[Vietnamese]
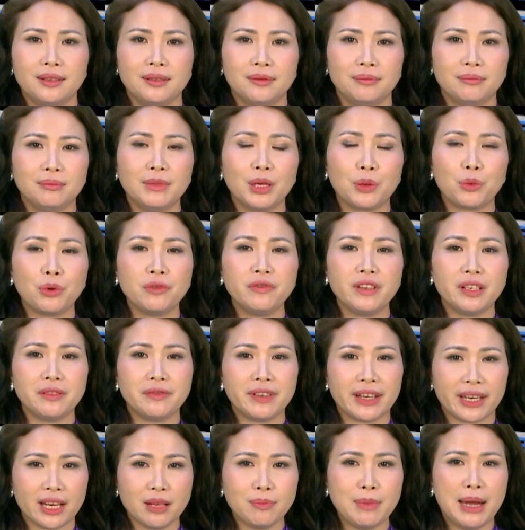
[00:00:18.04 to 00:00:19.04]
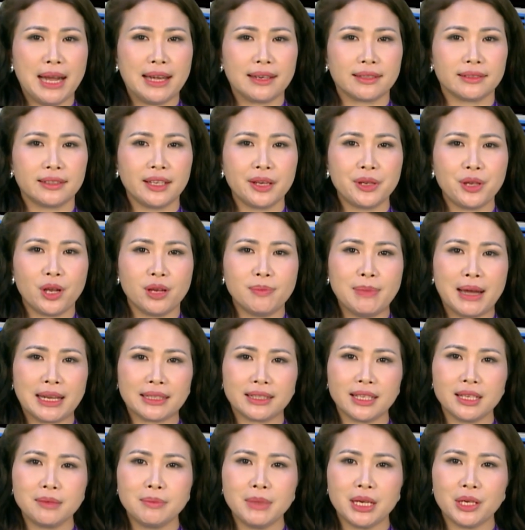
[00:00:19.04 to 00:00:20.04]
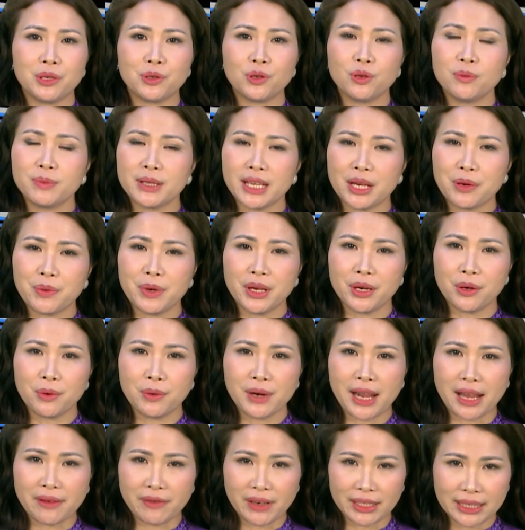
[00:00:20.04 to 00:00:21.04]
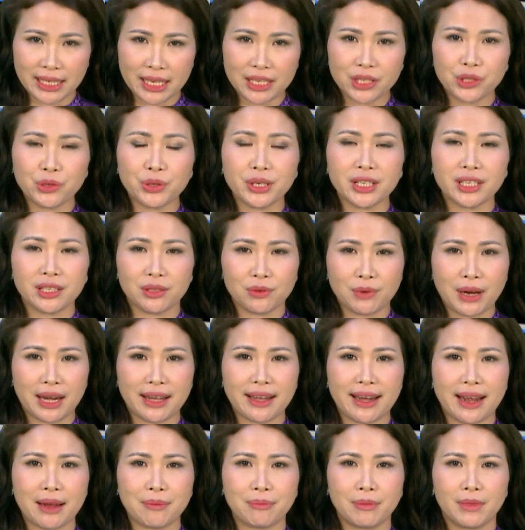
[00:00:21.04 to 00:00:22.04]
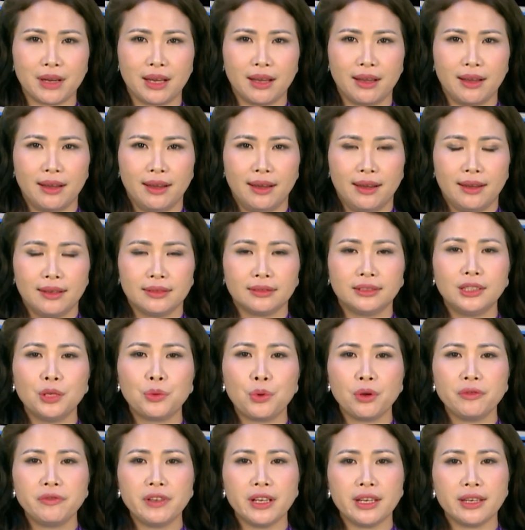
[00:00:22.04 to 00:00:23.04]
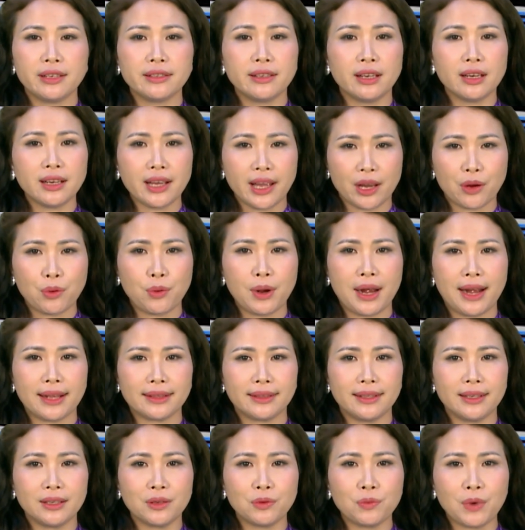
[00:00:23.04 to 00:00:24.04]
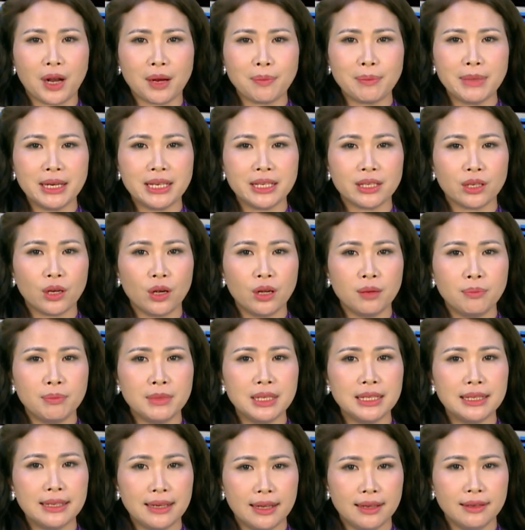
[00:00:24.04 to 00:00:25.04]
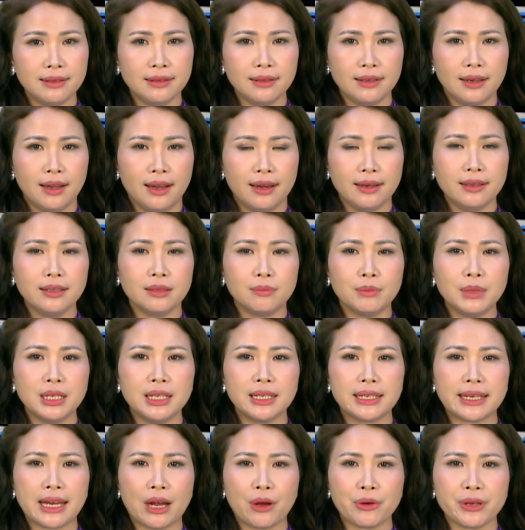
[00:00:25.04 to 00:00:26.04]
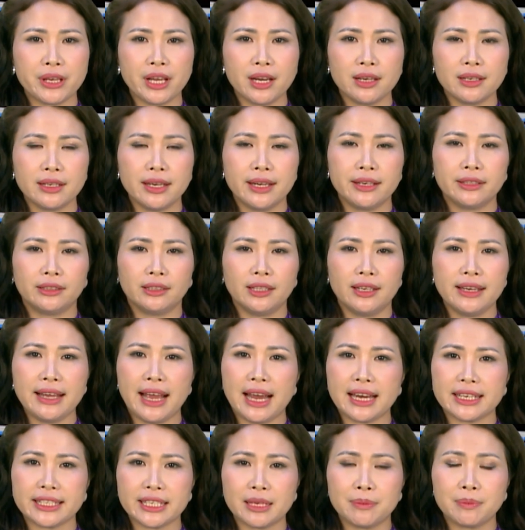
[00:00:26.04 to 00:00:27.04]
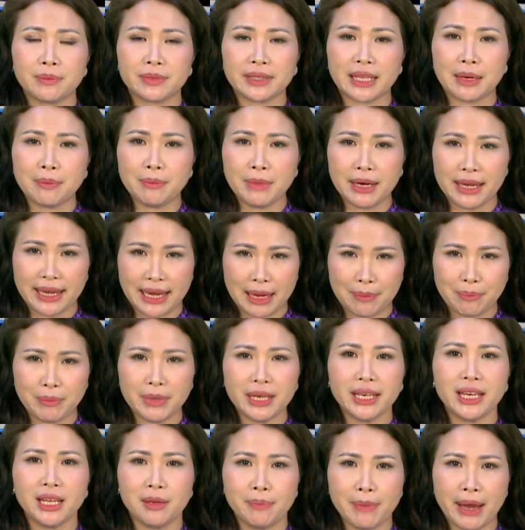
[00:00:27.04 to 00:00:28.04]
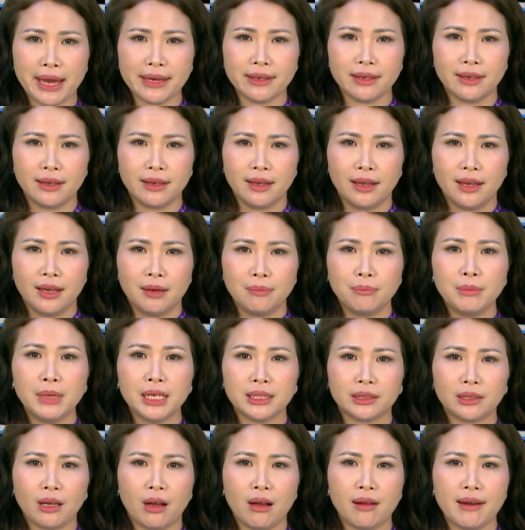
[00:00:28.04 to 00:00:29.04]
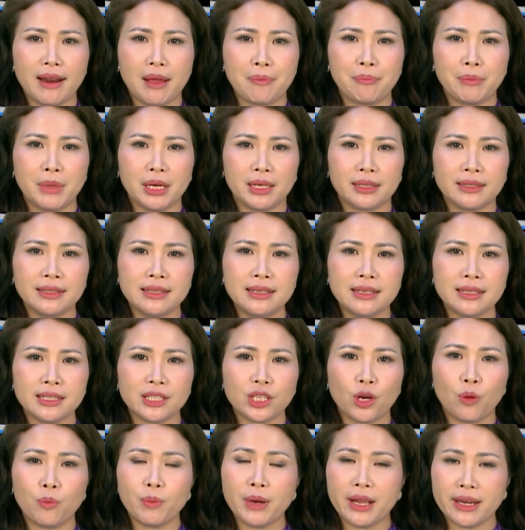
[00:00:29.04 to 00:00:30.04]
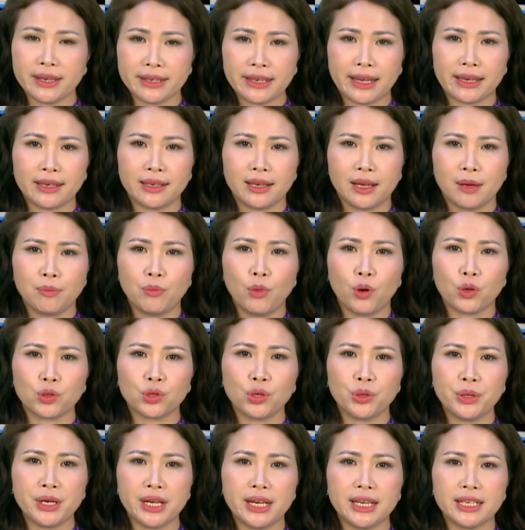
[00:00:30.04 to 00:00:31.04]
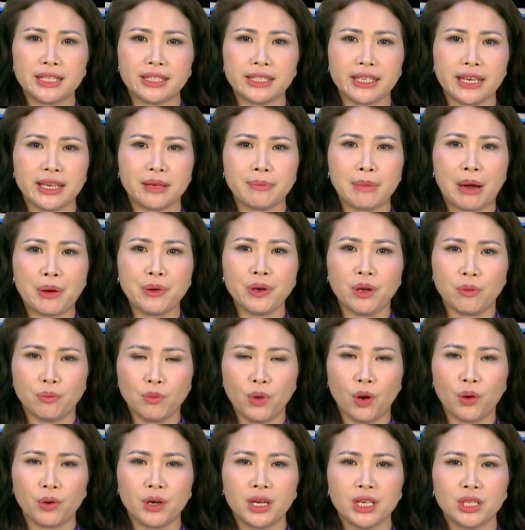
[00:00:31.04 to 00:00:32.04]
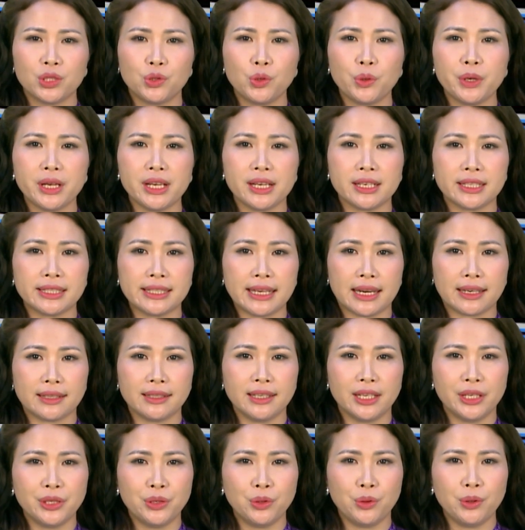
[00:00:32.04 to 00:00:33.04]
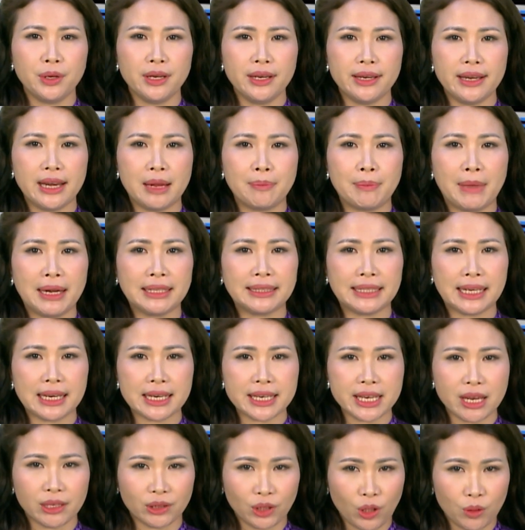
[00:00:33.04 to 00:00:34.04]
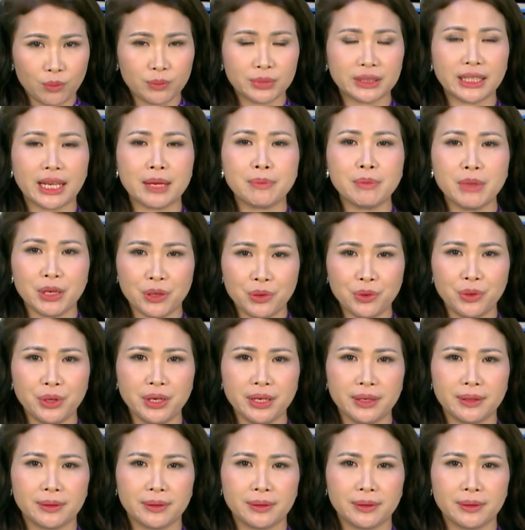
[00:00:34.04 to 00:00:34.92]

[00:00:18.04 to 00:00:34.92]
Mời quý vị và các bạn theo dõi bản tin miền Trung Tây Nguyên của Đài Phát thanh truyền hình Quảng Nam. Thưa quý vị, những ngày qua, tỉnh Quảng Bình có mưa lớn, lượng mưa cao nhất lên tới hai trăm tám mươi lăm mi-li-mét. Mưa to làm mực nước sông lên nhanh, một số nơi trên báo động một xuất hiện sạt lở núi làm ách tắc giao thông tại miền núi.